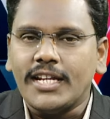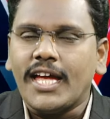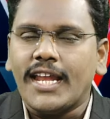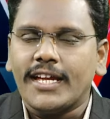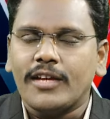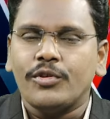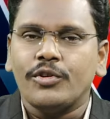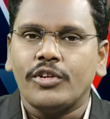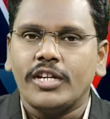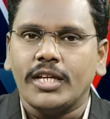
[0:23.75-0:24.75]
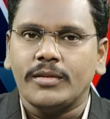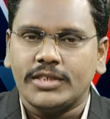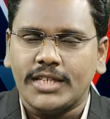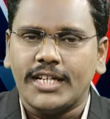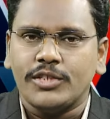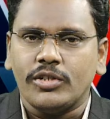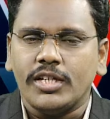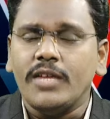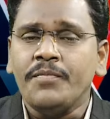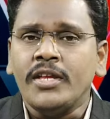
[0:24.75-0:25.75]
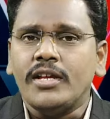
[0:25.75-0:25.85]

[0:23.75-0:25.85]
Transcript: గారిని అలాగే కొన్ని కొన్ని చాలా చోట్ల